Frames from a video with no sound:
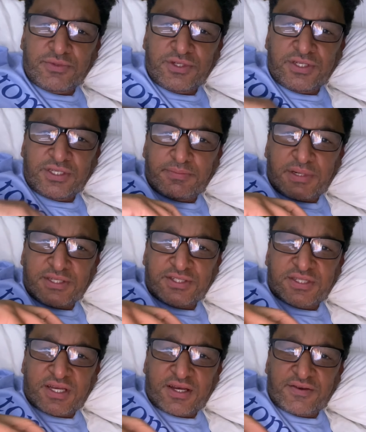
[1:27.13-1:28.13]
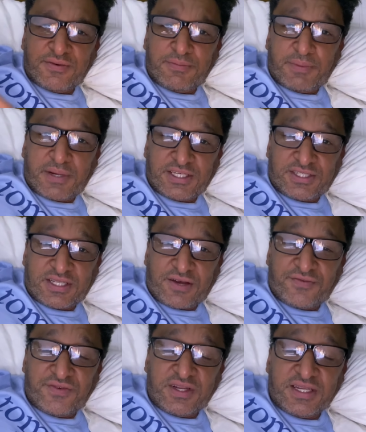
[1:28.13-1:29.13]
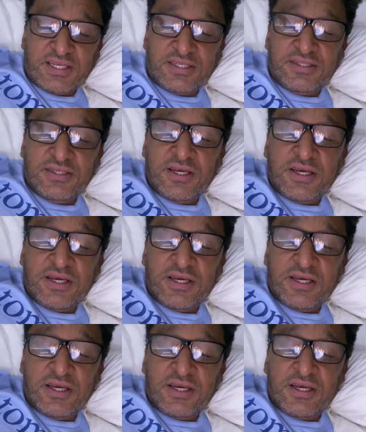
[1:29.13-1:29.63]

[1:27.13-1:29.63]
e para estar, para estar feliz